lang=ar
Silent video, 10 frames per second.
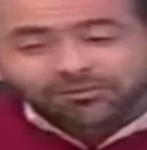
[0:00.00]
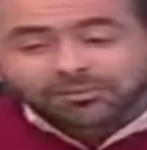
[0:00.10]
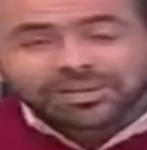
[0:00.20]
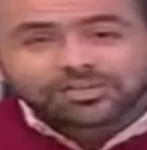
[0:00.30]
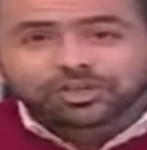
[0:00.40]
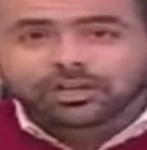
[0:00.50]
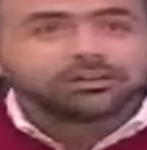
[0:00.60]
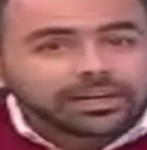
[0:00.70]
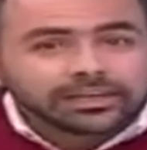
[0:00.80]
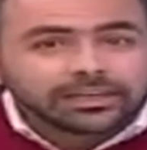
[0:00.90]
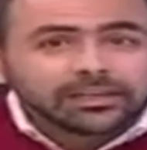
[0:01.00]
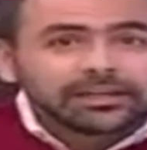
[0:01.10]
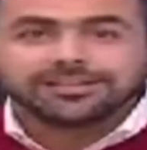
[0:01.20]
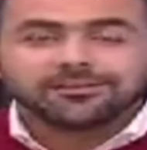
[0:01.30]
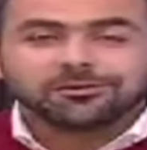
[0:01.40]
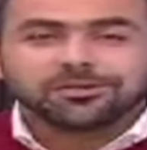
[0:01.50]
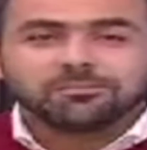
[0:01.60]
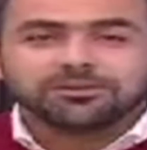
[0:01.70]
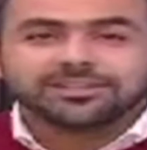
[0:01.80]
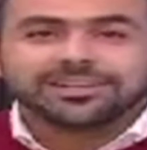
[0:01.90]
يبقى في ميليشيا ولا ايه
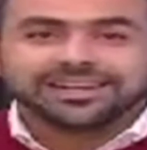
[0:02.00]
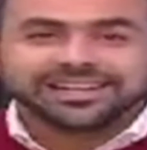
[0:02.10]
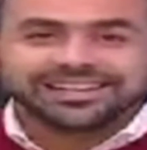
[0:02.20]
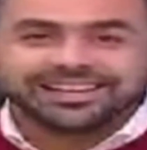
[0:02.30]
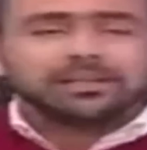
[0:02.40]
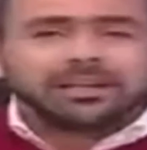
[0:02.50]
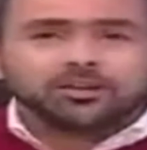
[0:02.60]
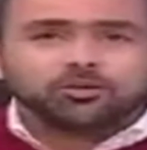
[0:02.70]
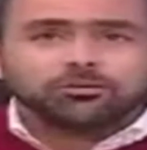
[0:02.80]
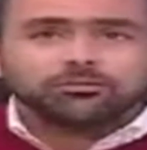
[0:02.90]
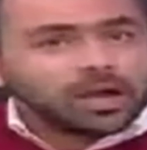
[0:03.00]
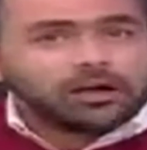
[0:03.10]
اسافر واسيب مصر ليه ده سيناريو